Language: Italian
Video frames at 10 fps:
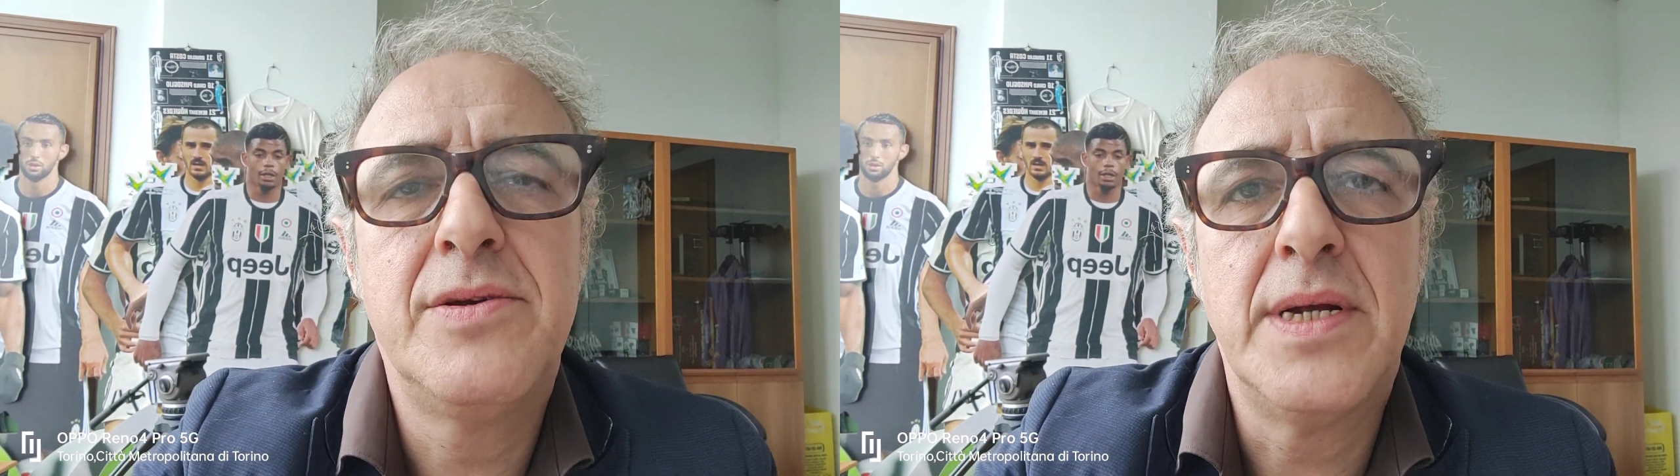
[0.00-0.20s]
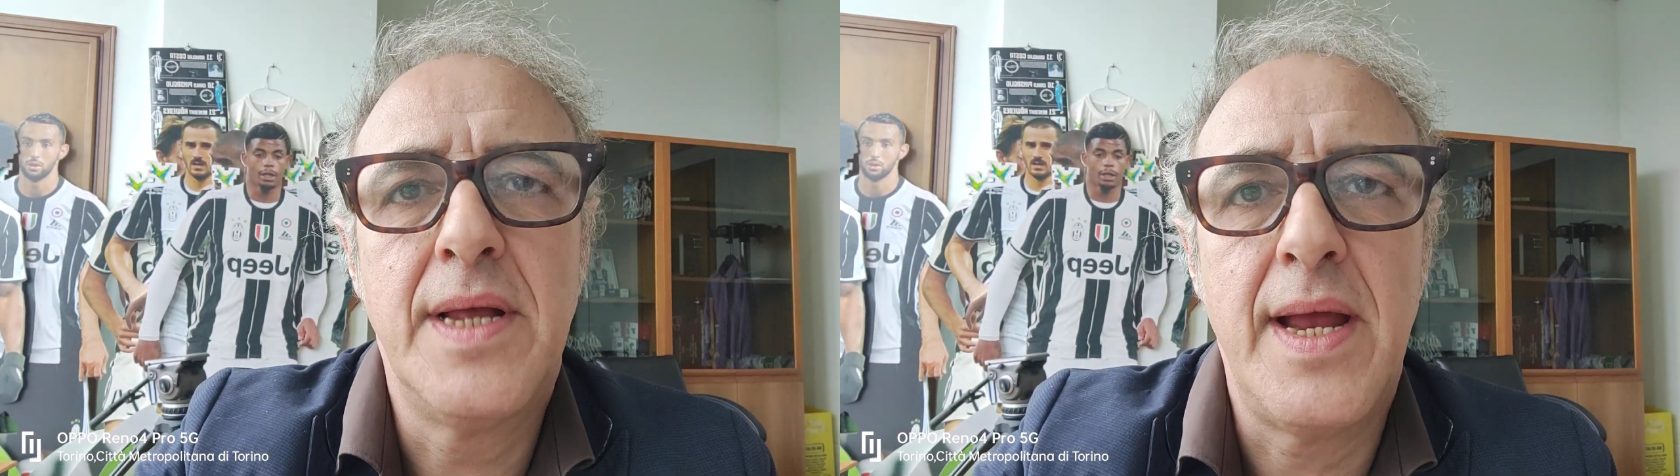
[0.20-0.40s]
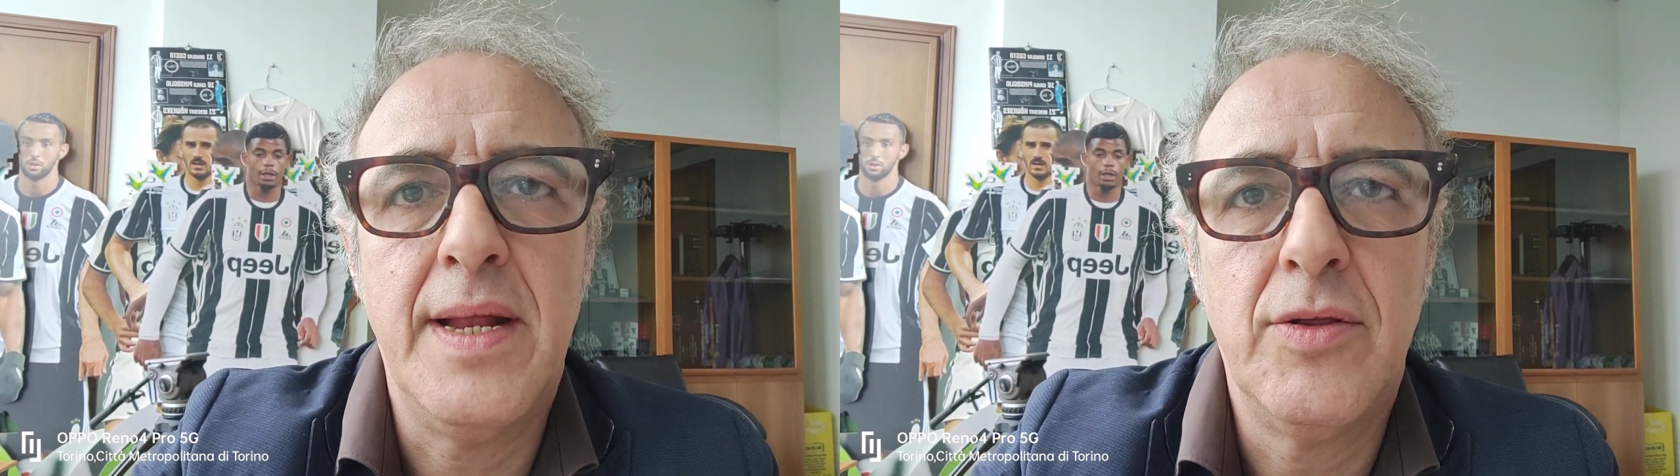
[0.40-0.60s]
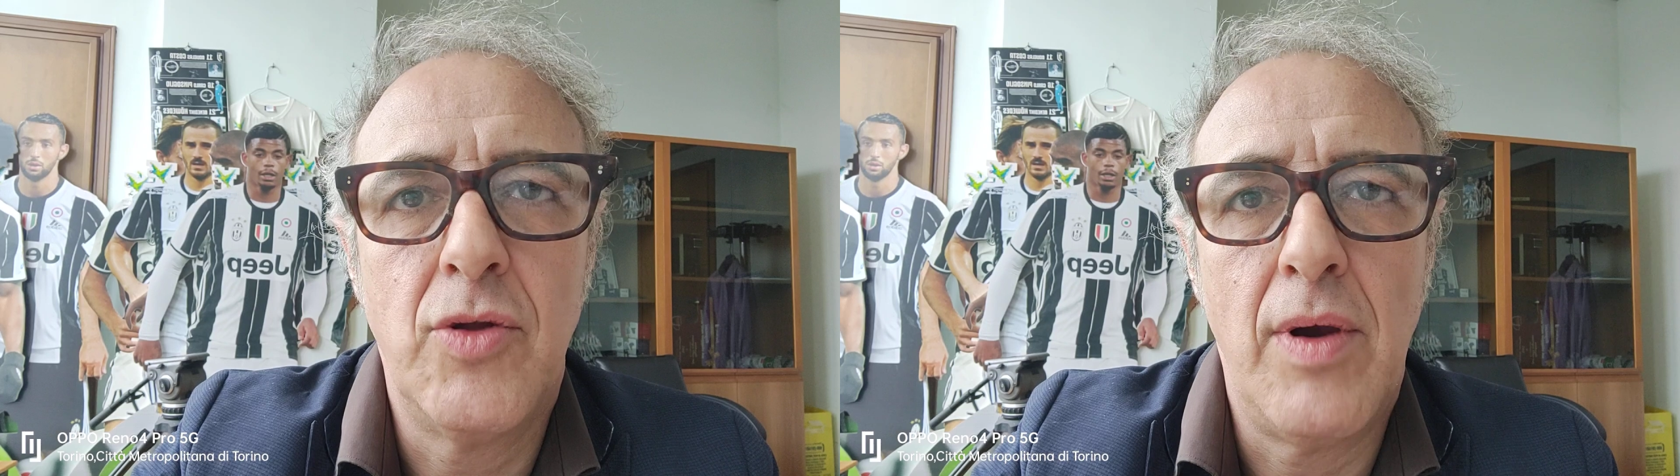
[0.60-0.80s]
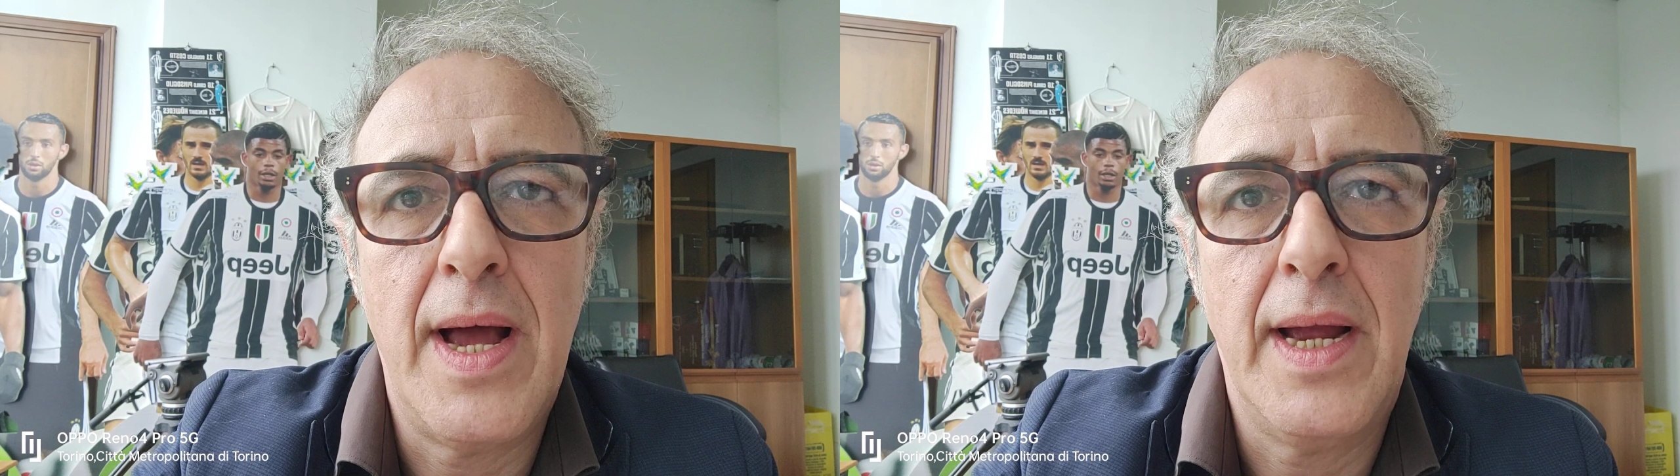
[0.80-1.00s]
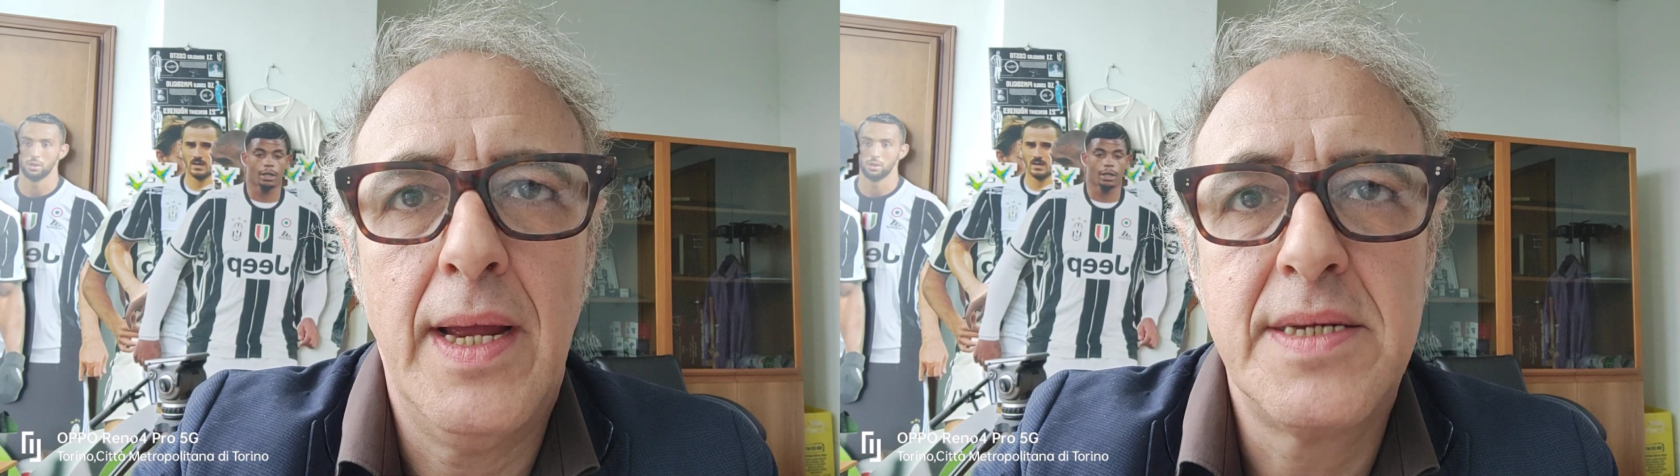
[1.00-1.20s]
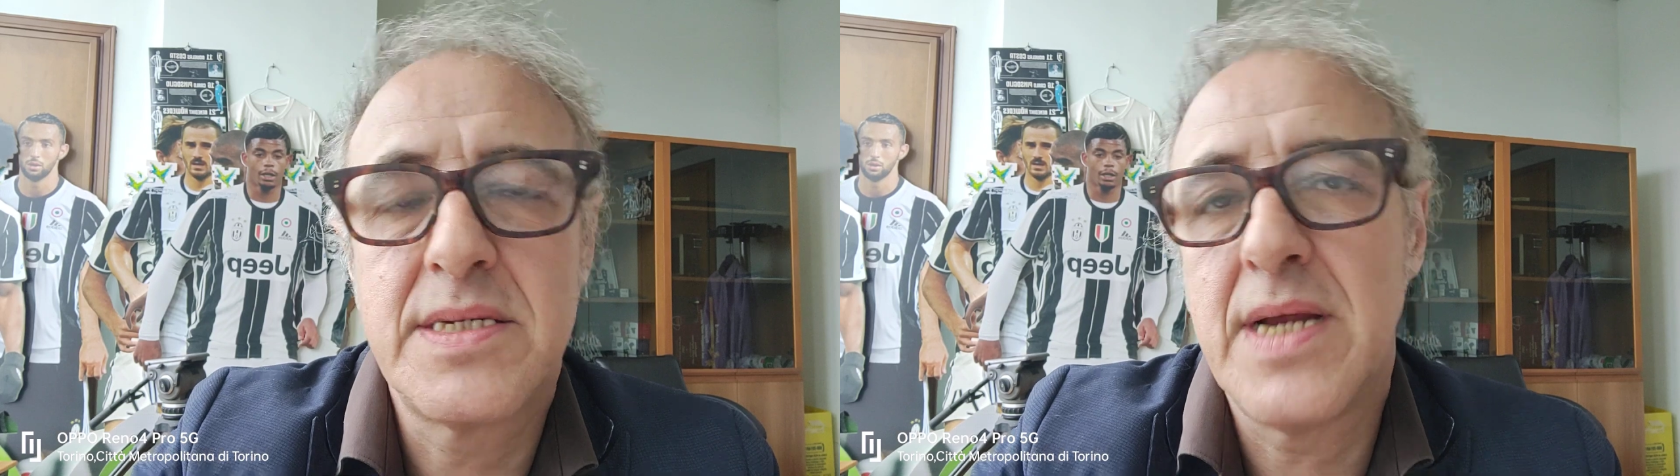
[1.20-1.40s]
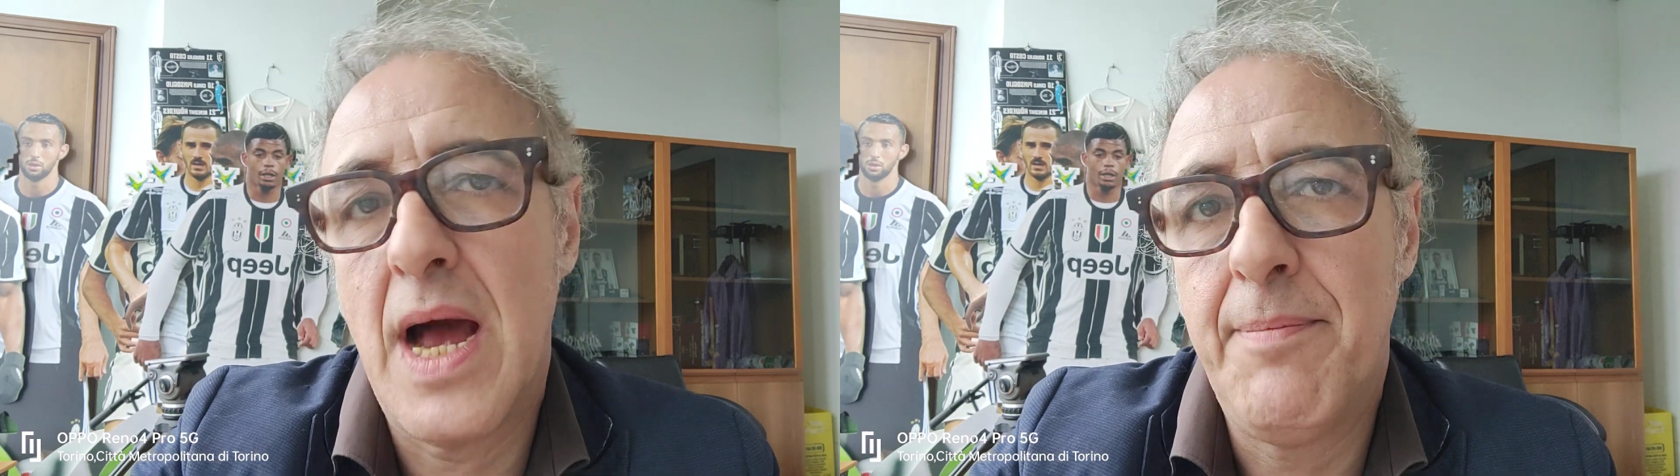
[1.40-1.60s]
Cenerentola che
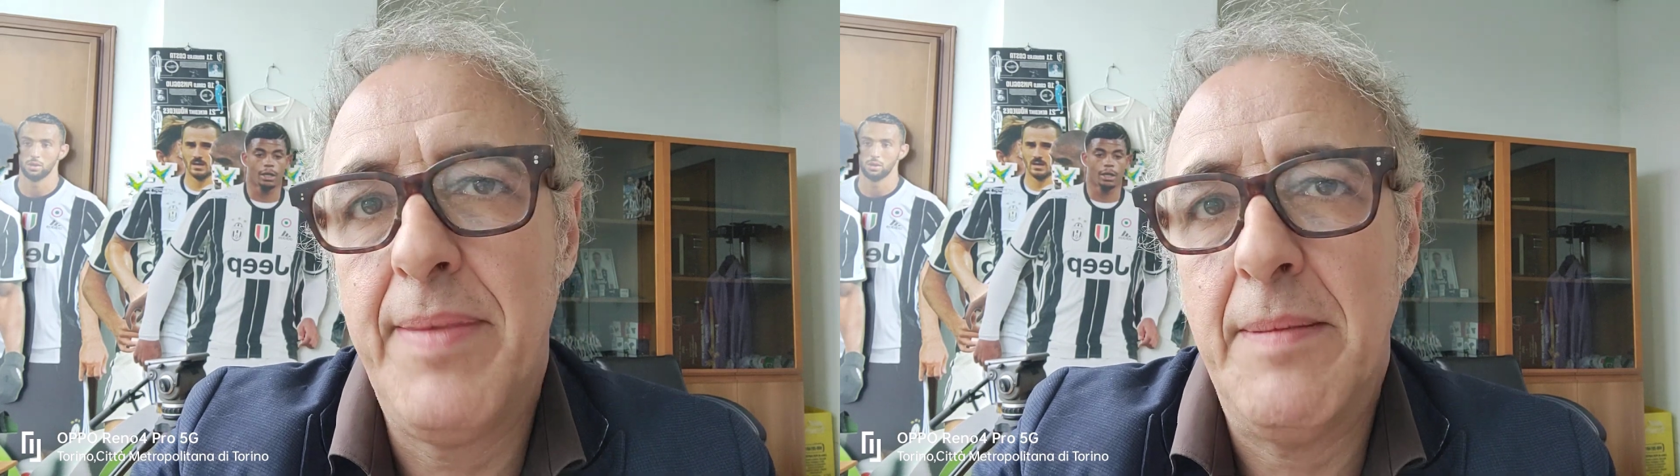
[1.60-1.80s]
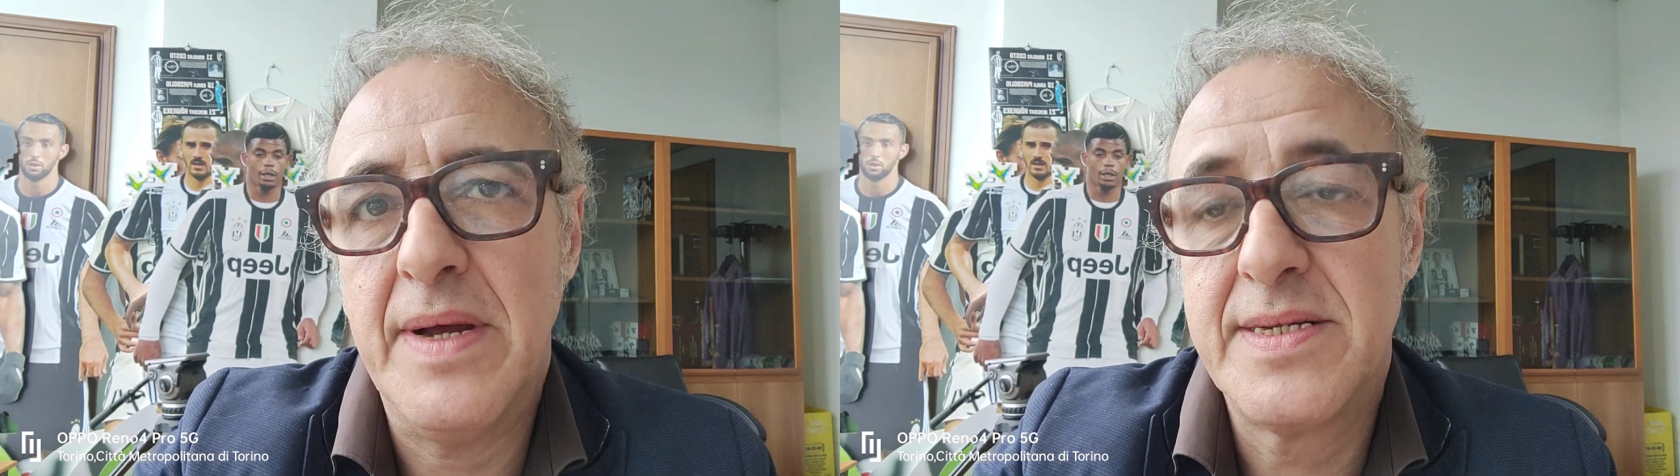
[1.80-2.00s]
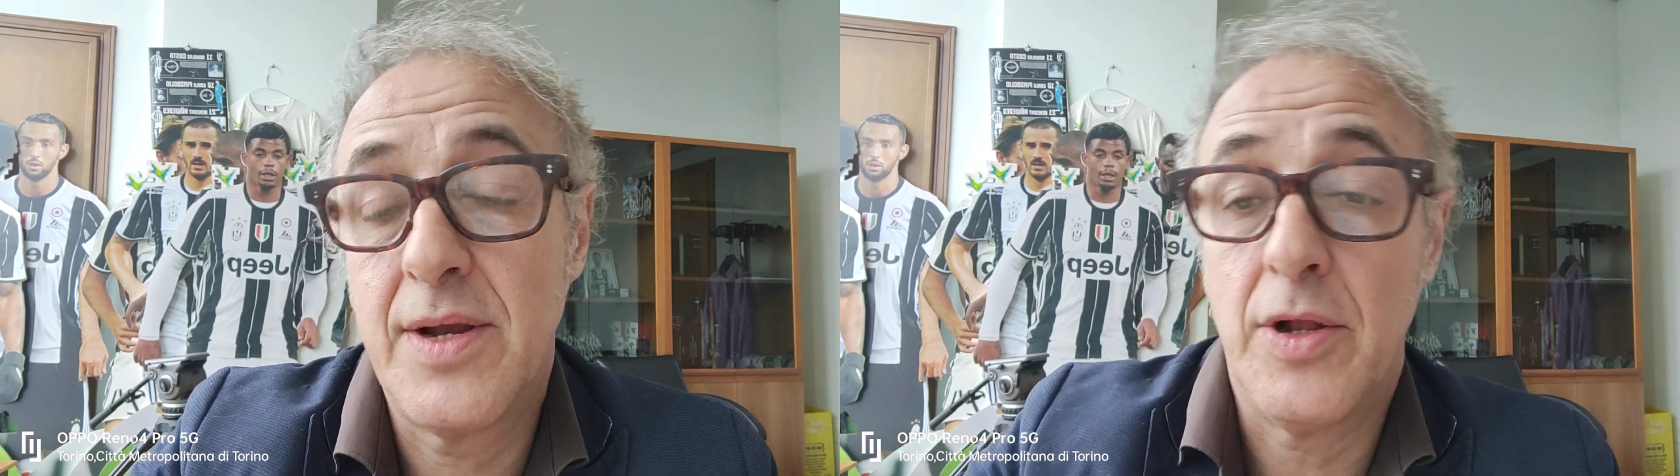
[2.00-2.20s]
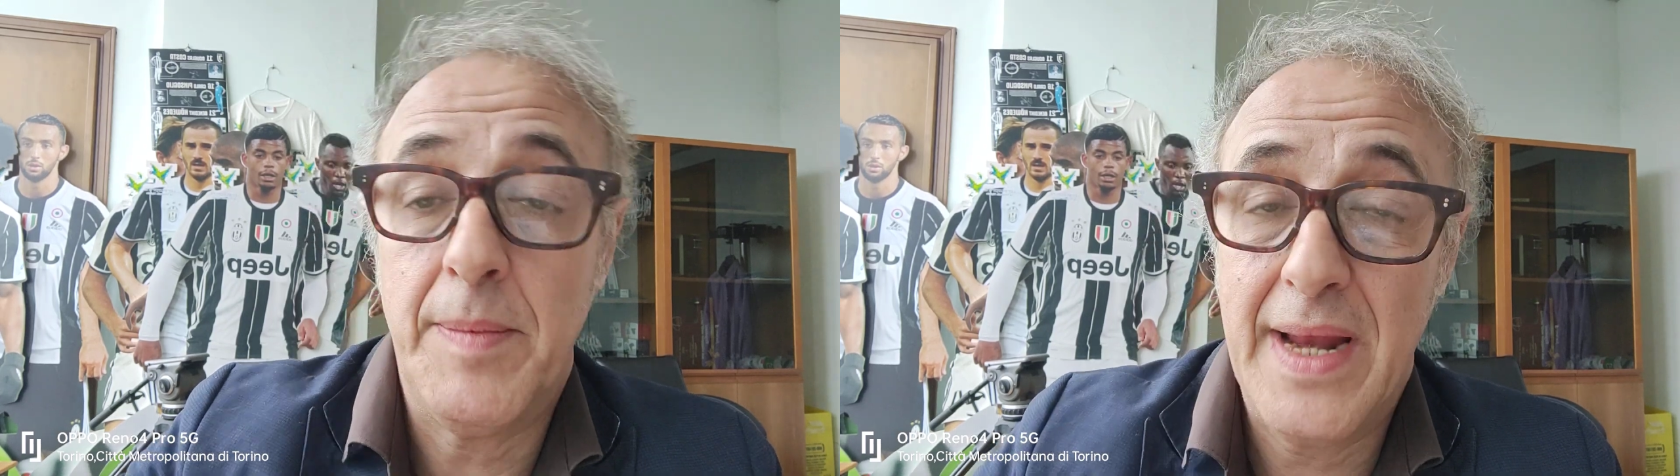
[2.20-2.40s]
scappa a mezzanotte,